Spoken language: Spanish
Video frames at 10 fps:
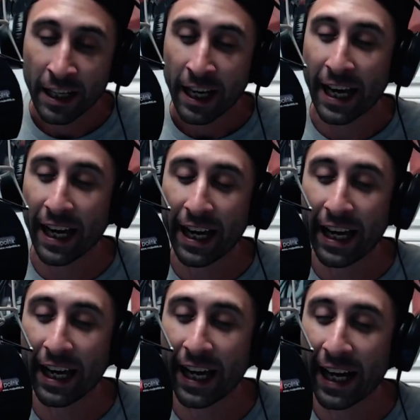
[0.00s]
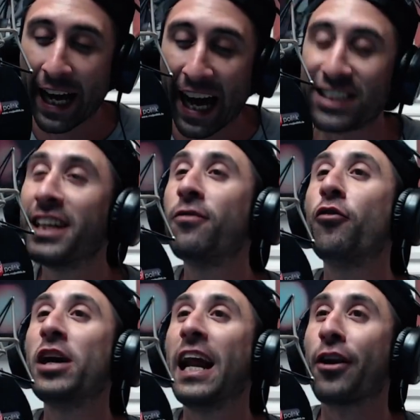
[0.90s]
ayer fui a
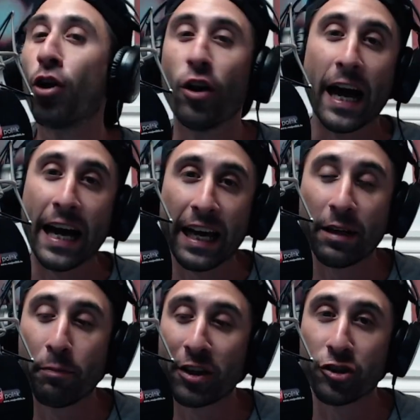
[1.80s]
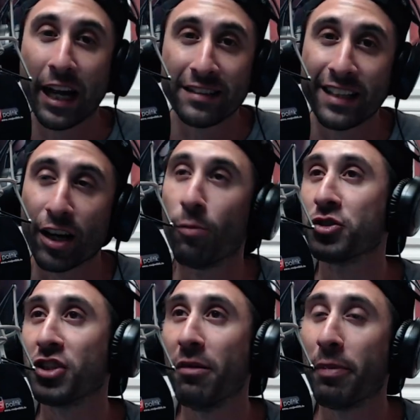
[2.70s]
la roda, impresionante, como
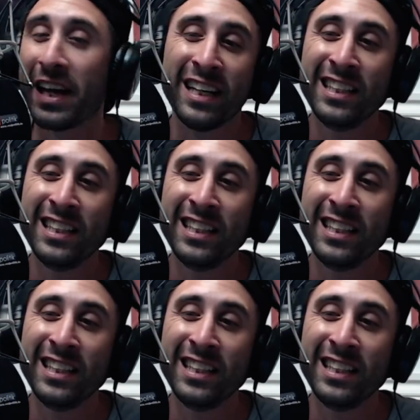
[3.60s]
siempre,